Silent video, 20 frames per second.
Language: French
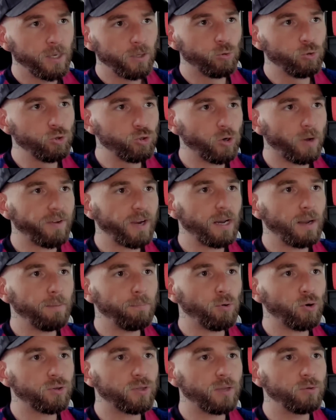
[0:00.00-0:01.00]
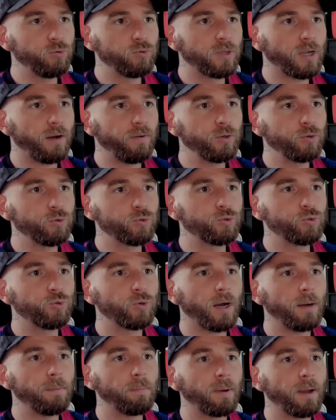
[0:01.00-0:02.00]
Toujours avec la Porta, nous travaillons
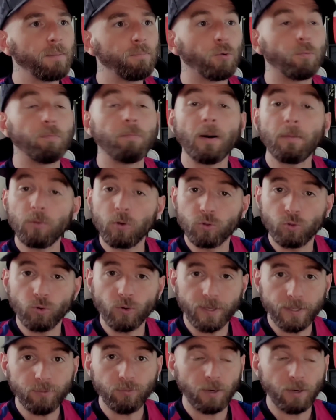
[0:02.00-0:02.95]
sur un prêt pour Pablo Torre.